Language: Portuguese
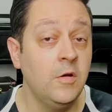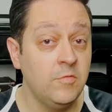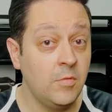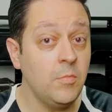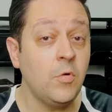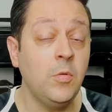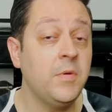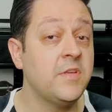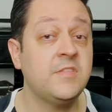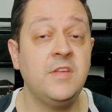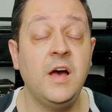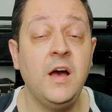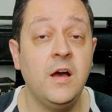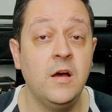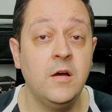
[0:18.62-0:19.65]
Vamos
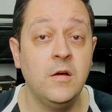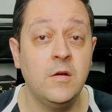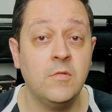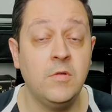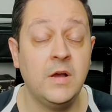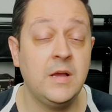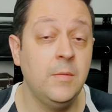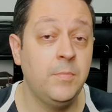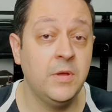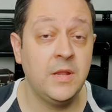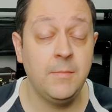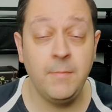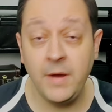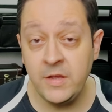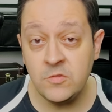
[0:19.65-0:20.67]
começar com a
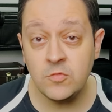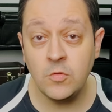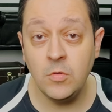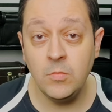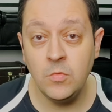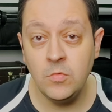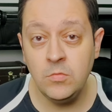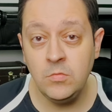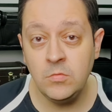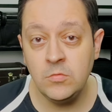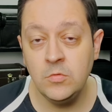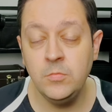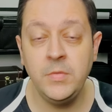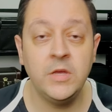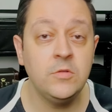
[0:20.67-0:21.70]
campana mais comum
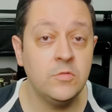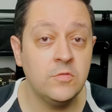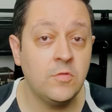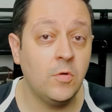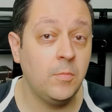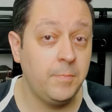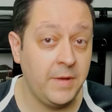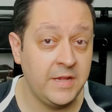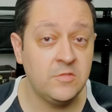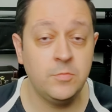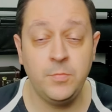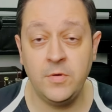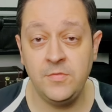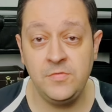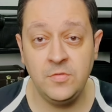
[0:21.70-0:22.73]
no meio dos trompetes
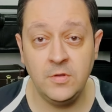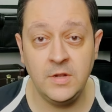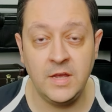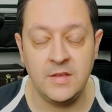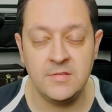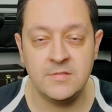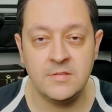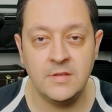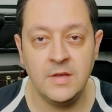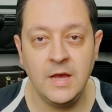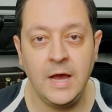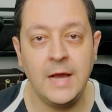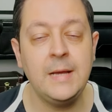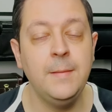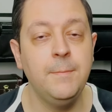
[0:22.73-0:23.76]
profissionais,
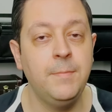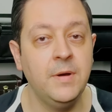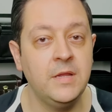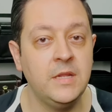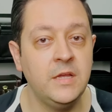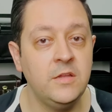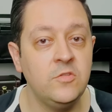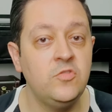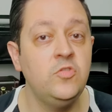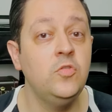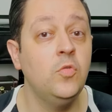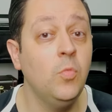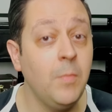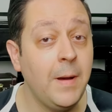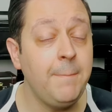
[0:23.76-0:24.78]
a campana de
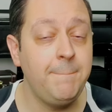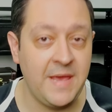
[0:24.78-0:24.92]
uma